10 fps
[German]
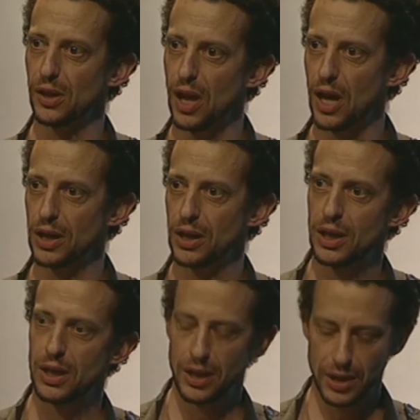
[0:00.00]
Das,
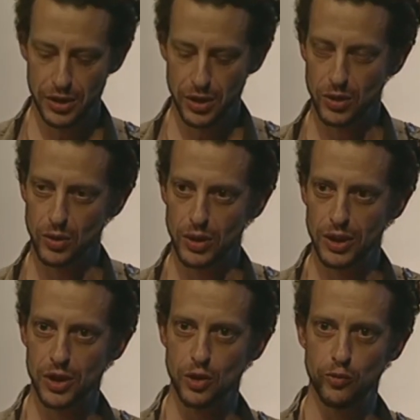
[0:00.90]
das geht
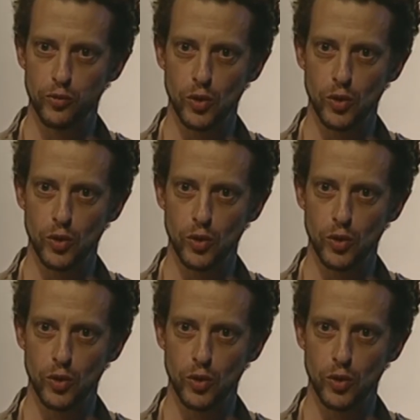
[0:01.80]
rundherum.